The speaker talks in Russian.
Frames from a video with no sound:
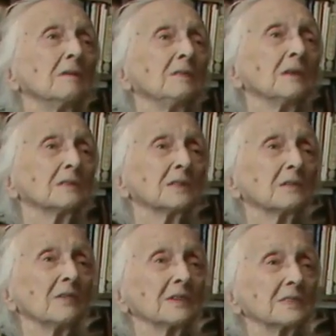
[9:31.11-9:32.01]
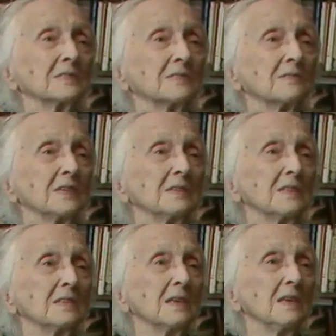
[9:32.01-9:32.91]
не отрывать от своих
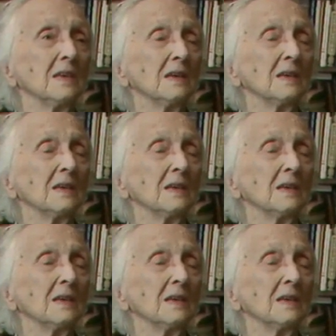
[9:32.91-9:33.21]
детей.